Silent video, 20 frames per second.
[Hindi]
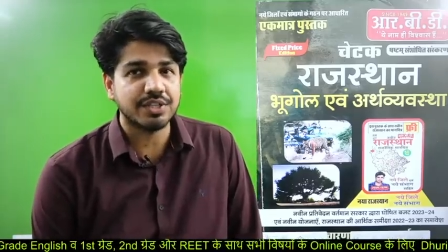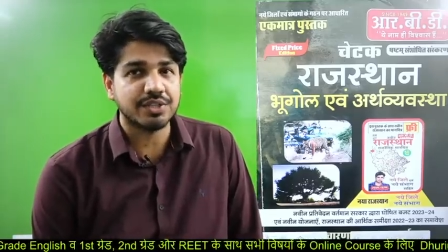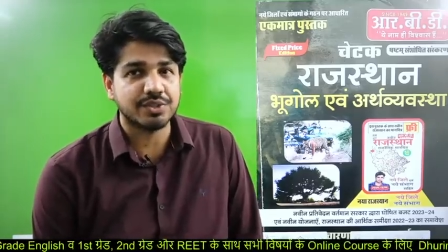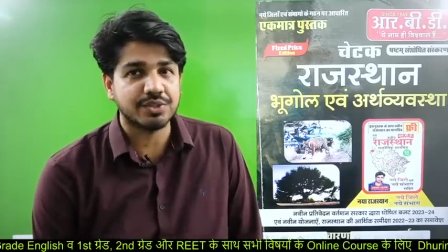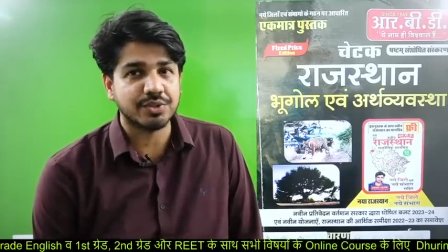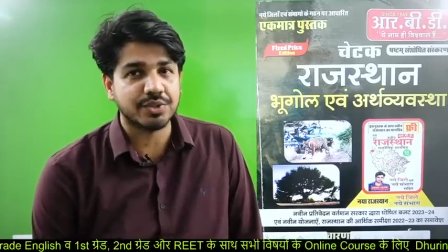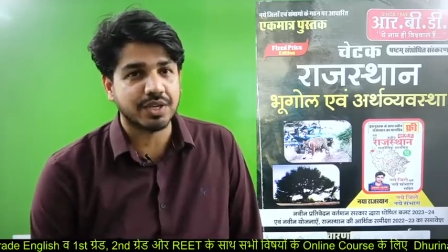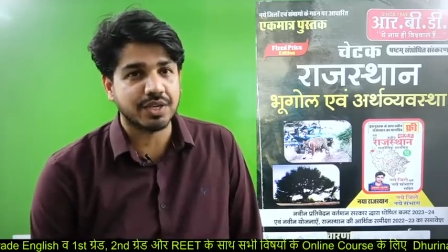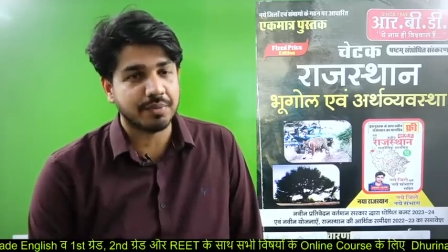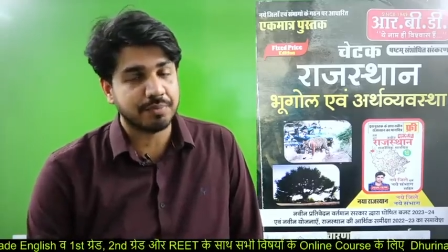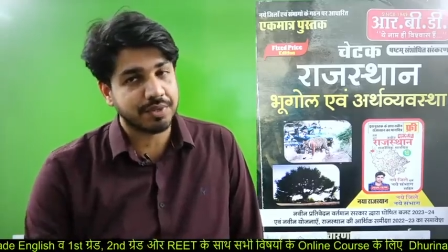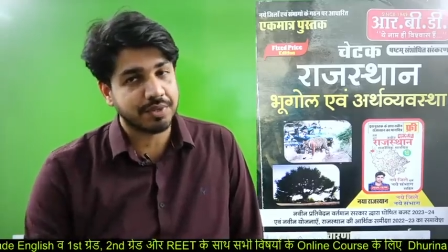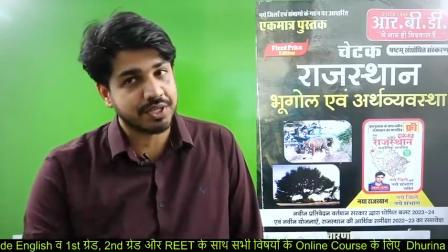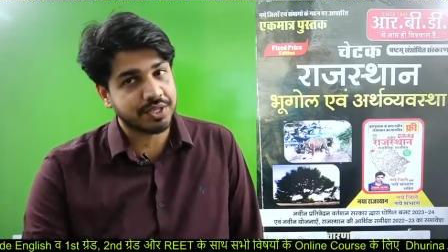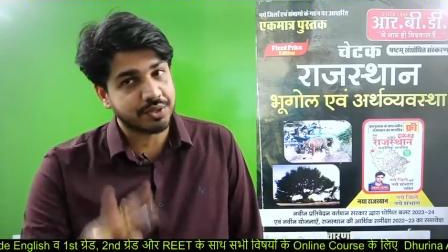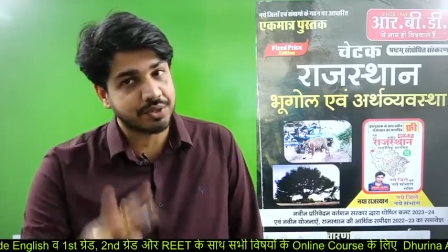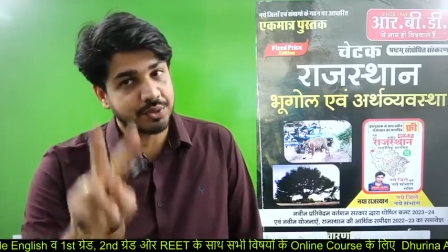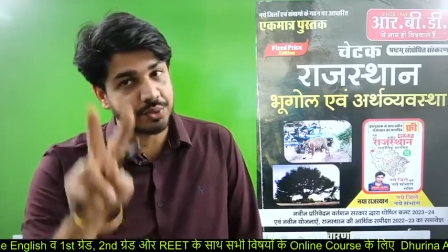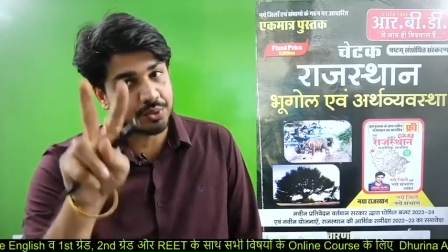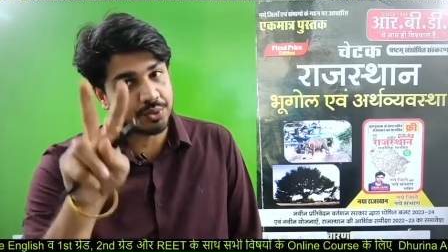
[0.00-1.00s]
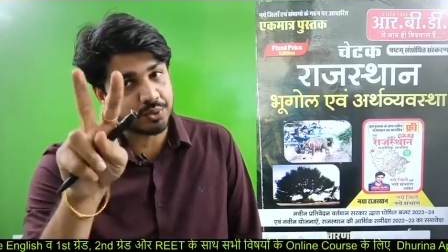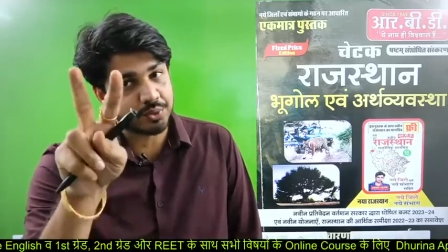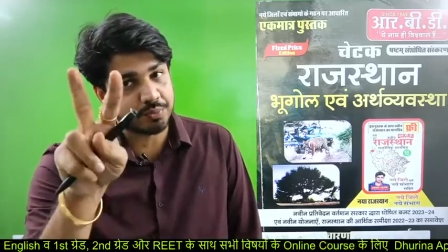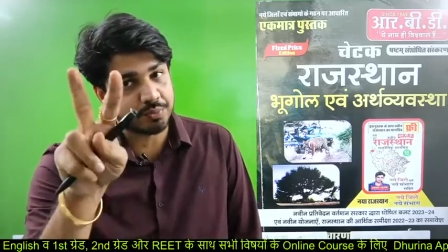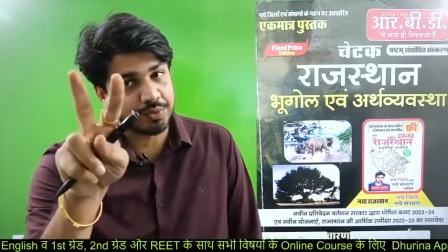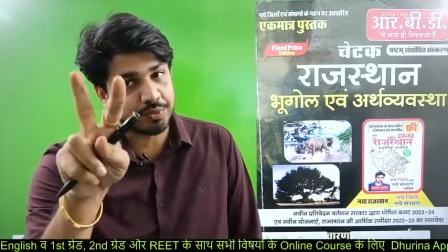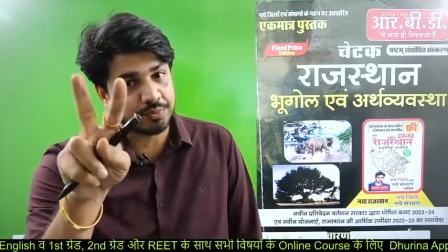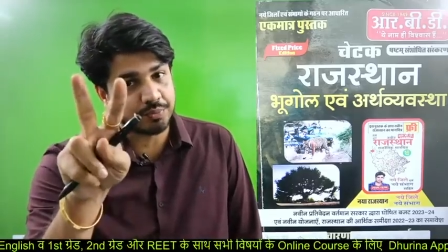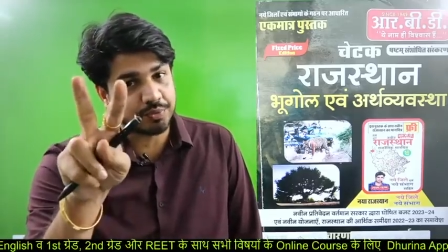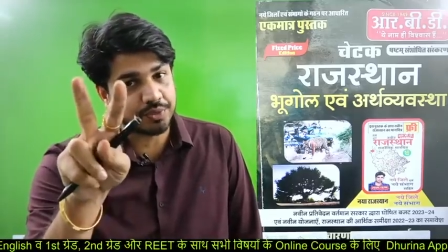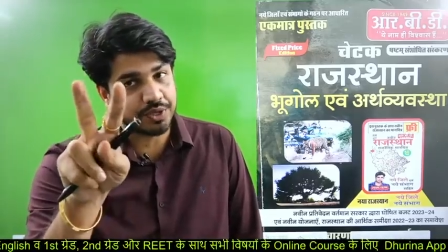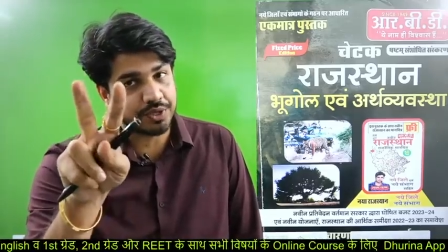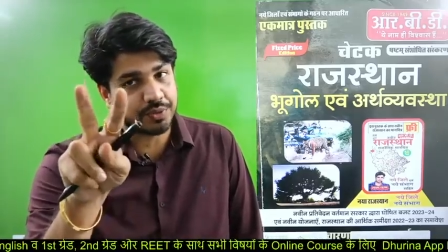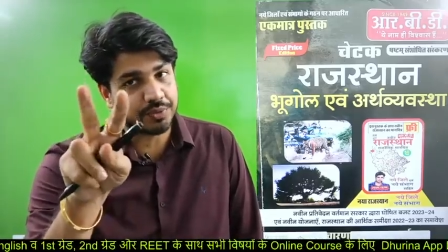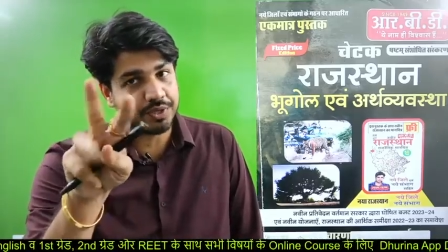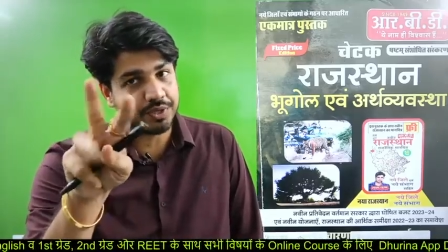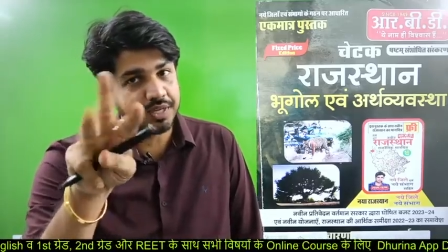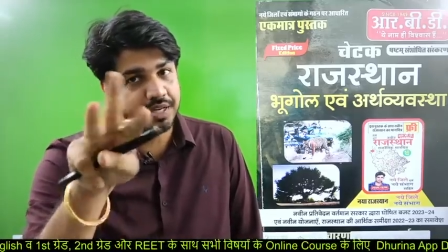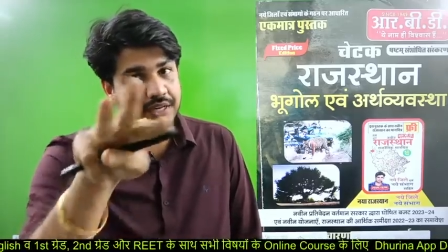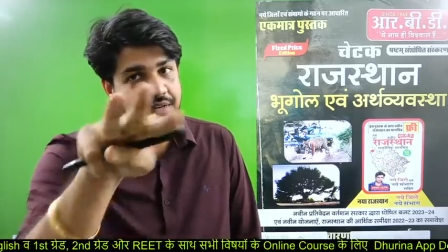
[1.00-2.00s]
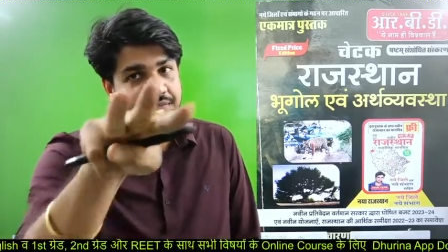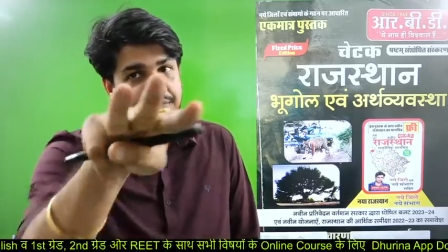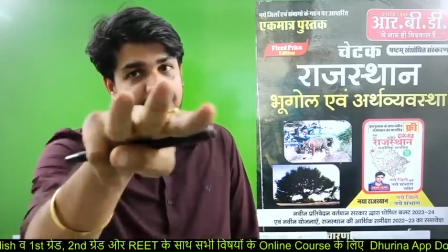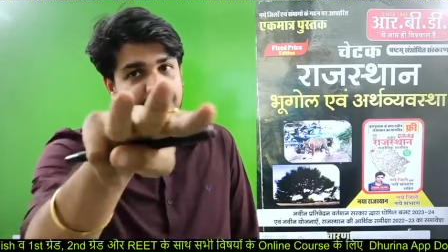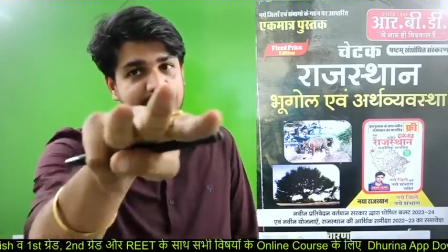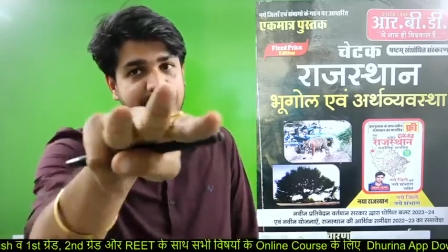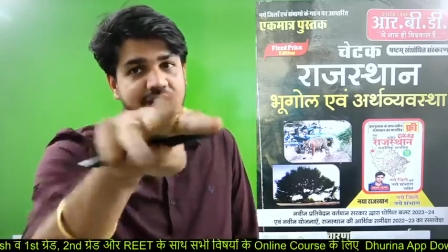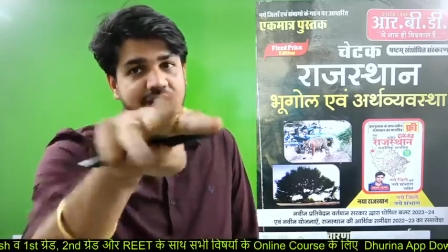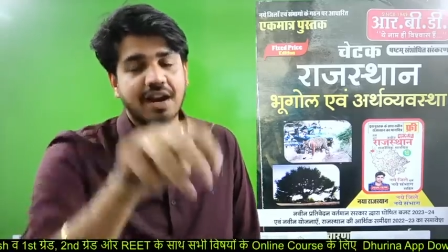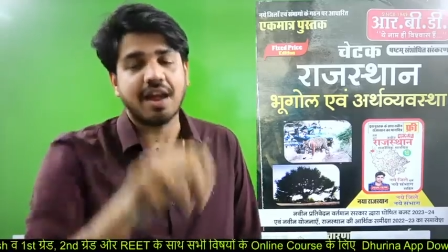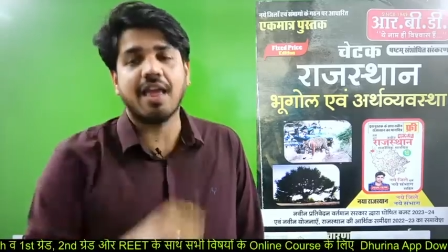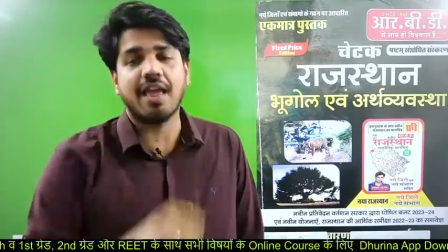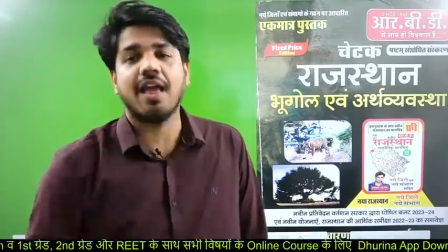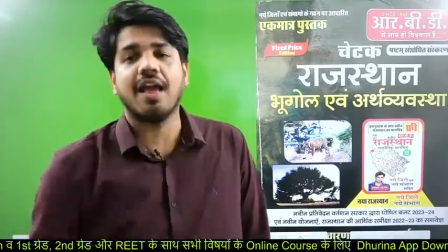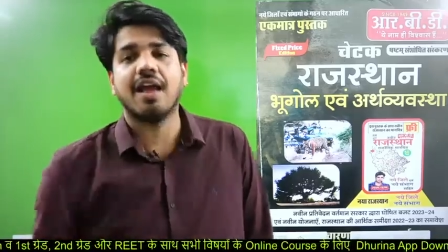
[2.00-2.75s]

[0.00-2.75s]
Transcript: ज्योग्राफी के दो टॉपिक पूरे हो गए अब तीसरा है